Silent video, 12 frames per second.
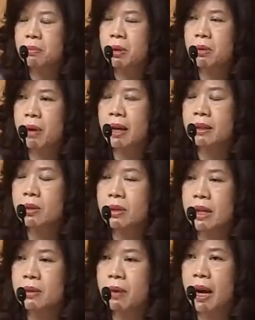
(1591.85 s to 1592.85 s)
เพราะว่าต้อง
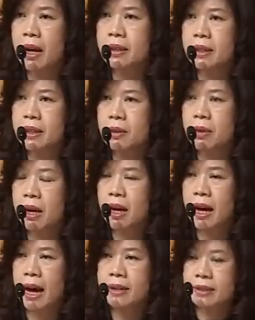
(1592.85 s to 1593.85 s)
เรียนว่าที่เรียก
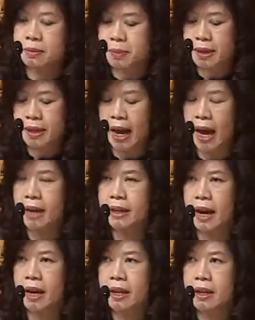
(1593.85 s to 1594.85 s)
ว่า50สัญญา
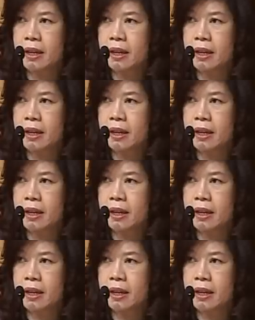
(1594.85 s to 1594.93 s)
เนี่ย